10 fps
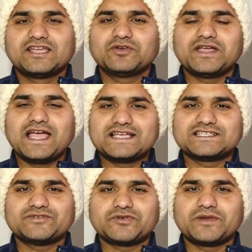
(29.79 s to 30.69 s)
क्योंकि
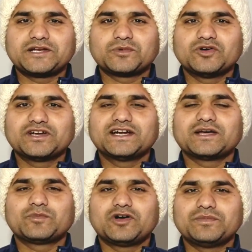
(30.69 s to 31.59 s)
ऐसा इन्फॉर्मेटिव
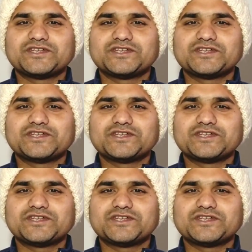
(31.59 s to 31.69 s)
कंटेंट आपको